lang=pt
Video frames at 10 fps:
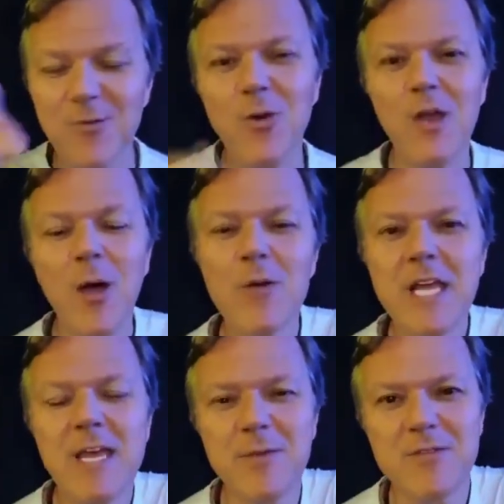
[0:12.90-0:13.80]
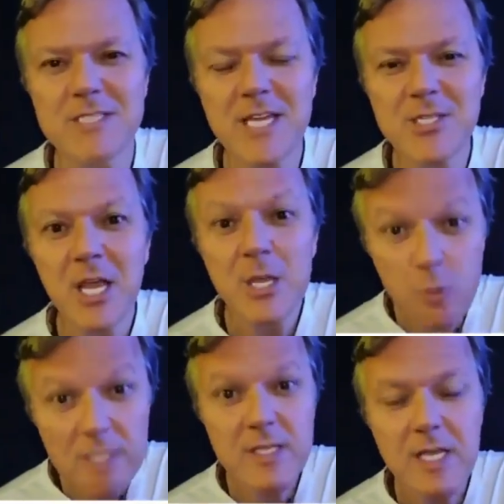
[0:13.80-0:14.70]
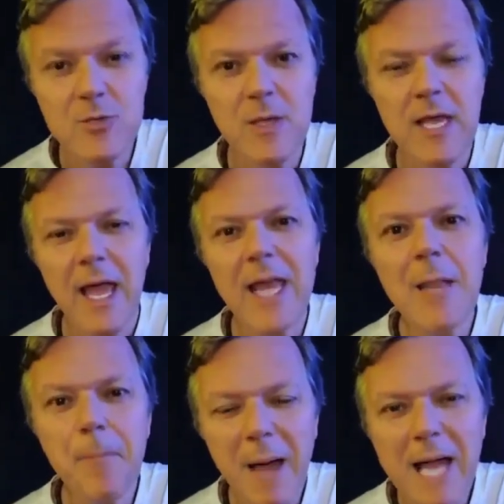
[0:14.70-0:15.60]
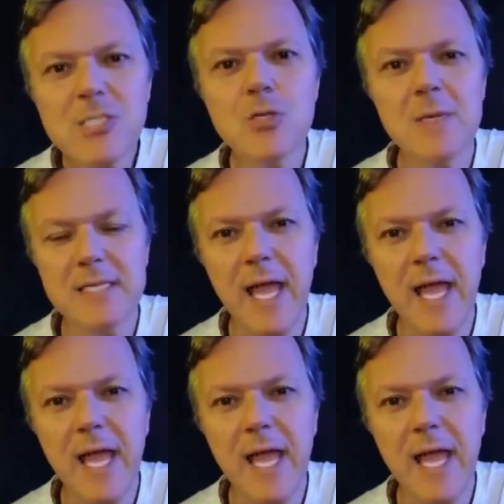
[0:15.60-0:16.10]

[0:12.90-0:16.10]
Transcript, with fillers: eu vou colocar o link aqui para vocês. No entanto, ela passa uma